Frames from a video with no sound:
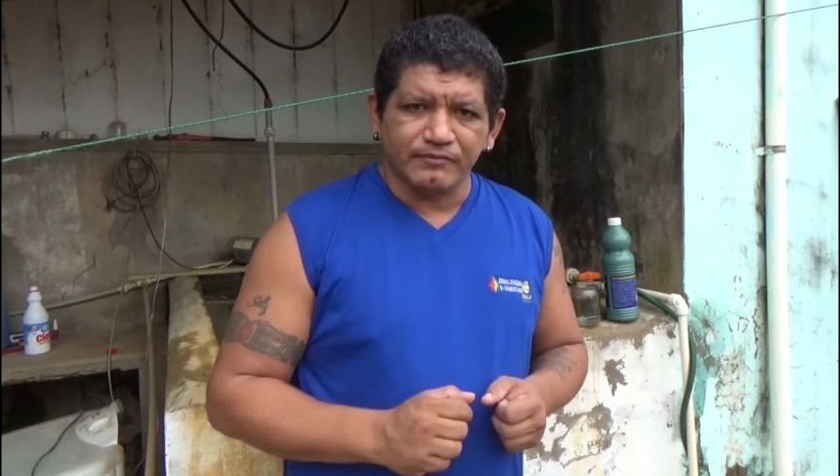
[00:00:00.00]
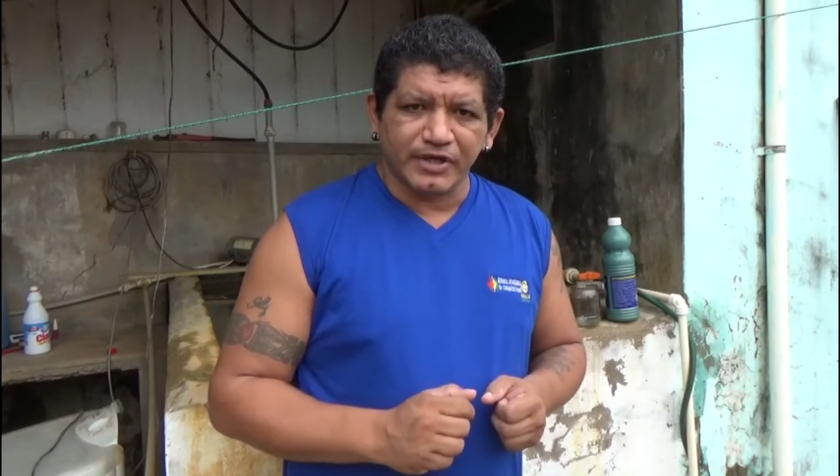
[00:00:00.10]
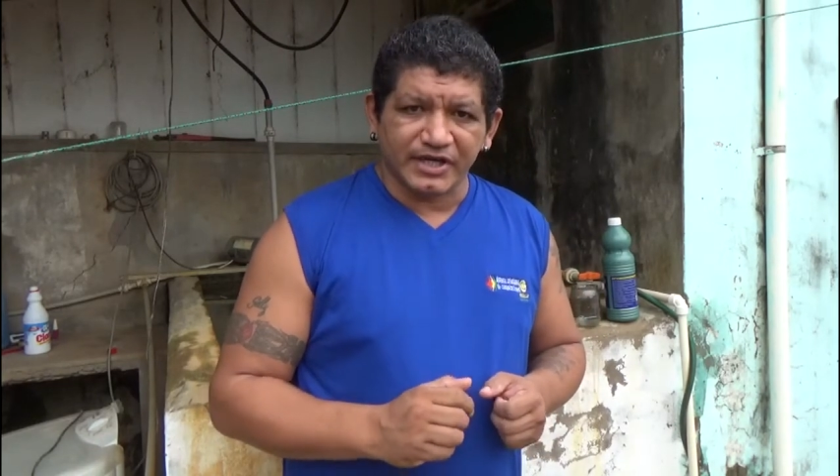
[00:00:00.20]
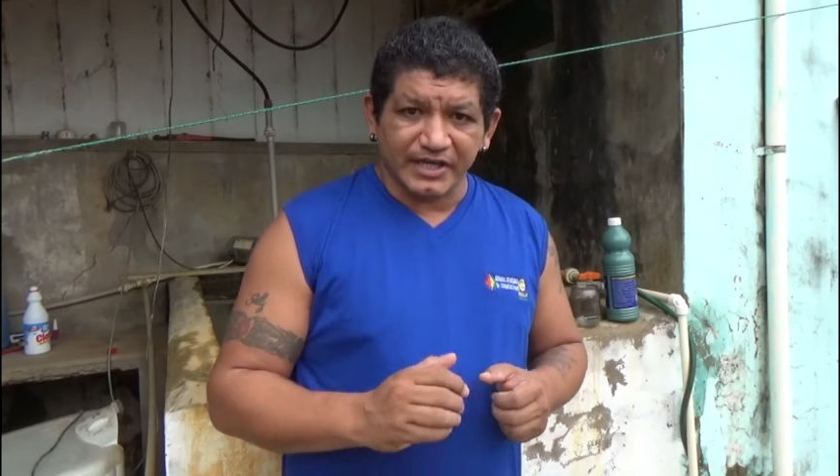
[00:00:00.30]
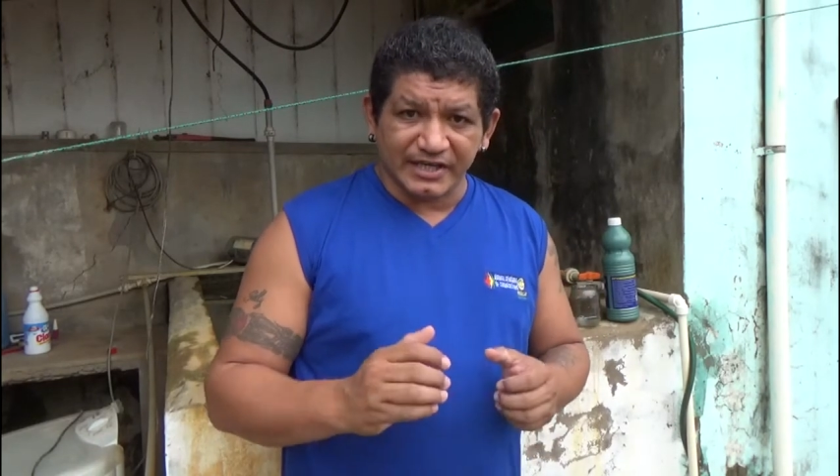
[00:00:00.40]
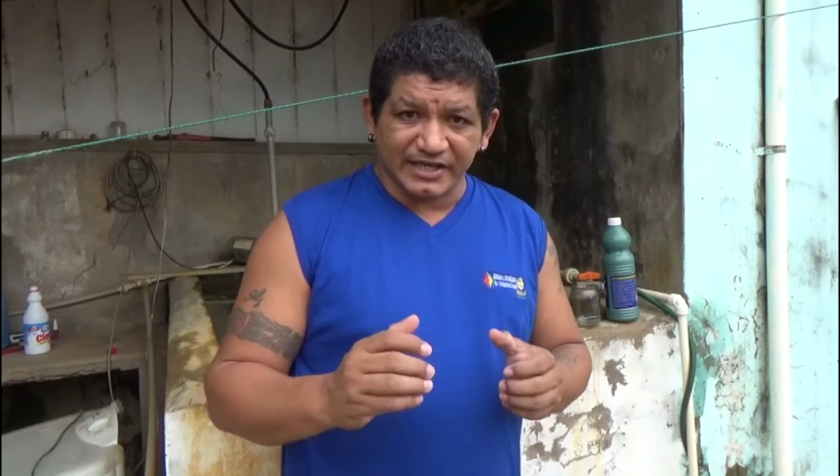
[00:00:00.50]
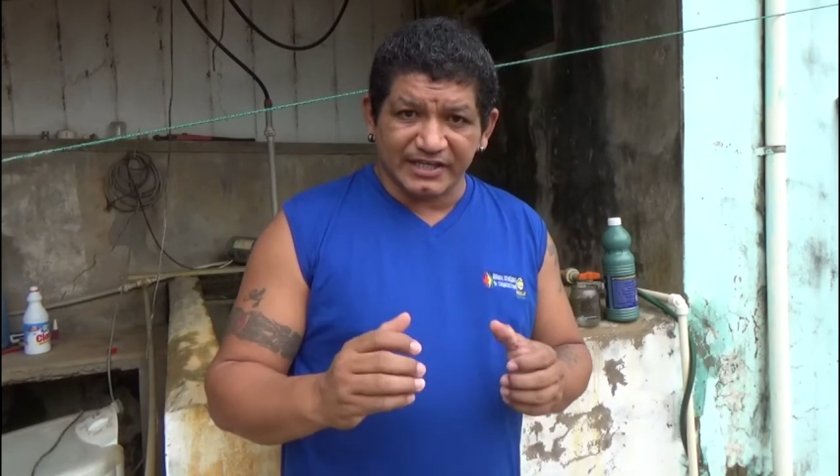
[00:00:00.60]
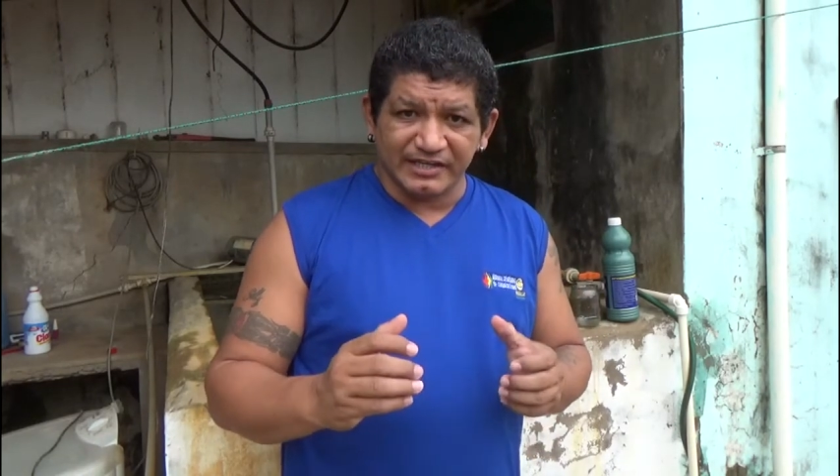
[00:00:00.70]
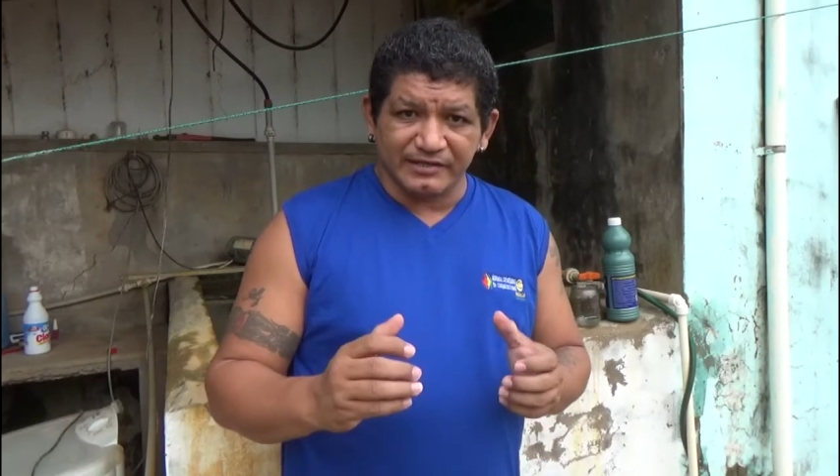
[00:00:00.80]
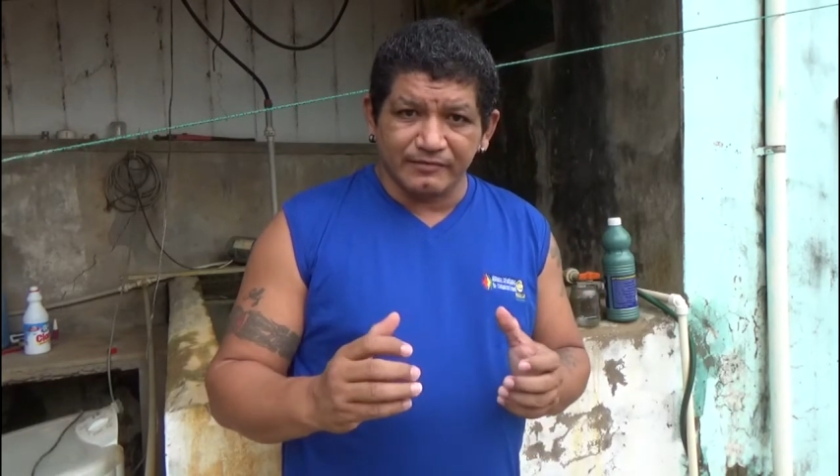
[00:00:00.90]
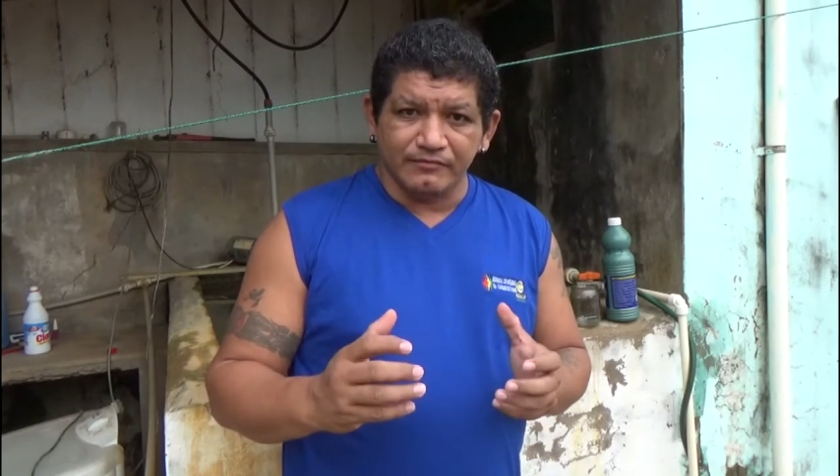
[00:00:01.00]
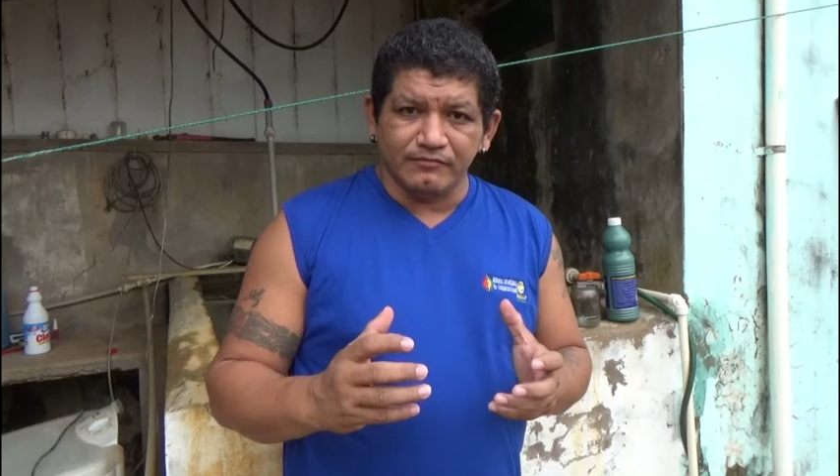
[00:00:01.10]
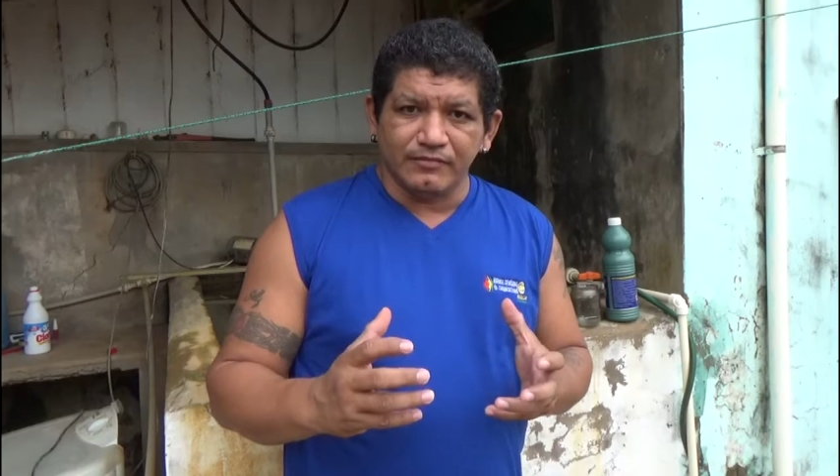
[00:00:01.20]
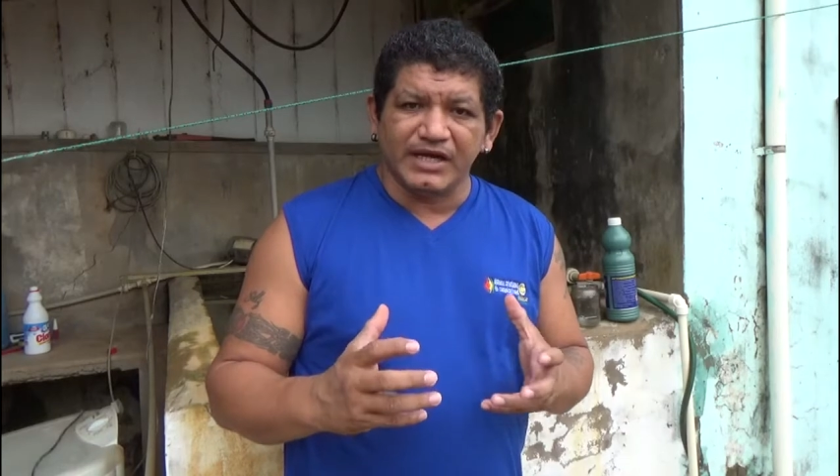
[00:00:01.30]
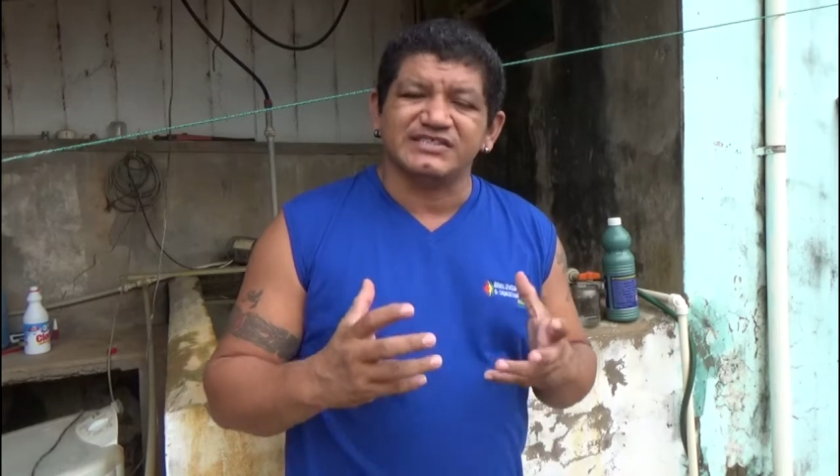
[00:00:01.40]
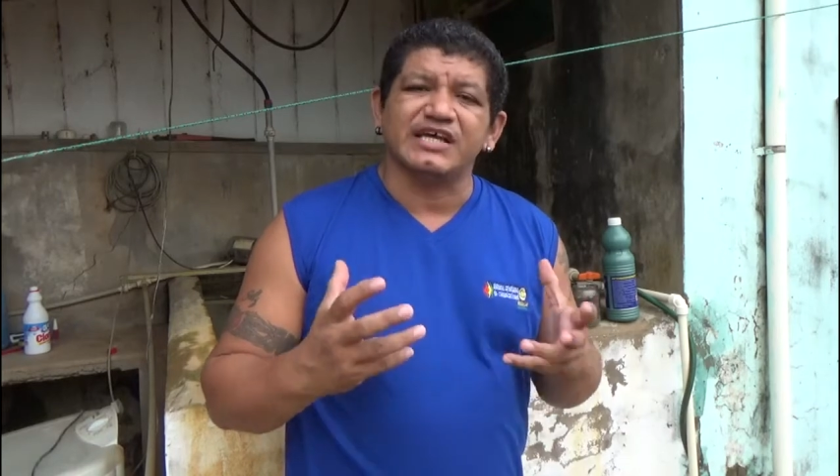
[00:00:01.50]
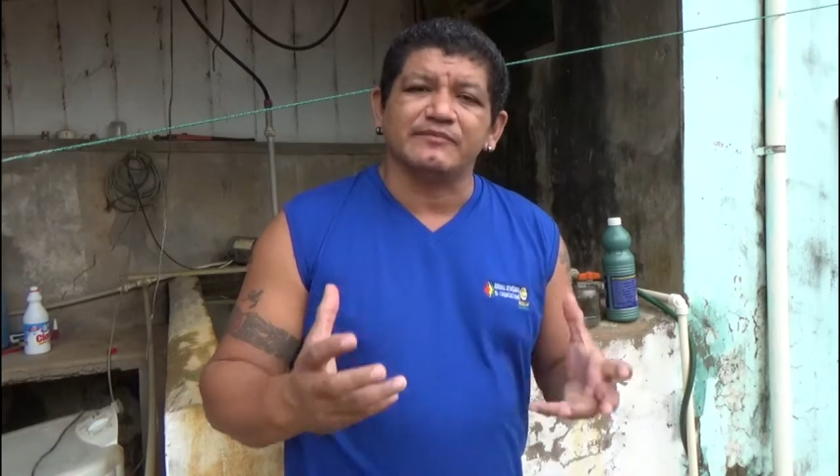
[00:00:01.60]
para que ella quede más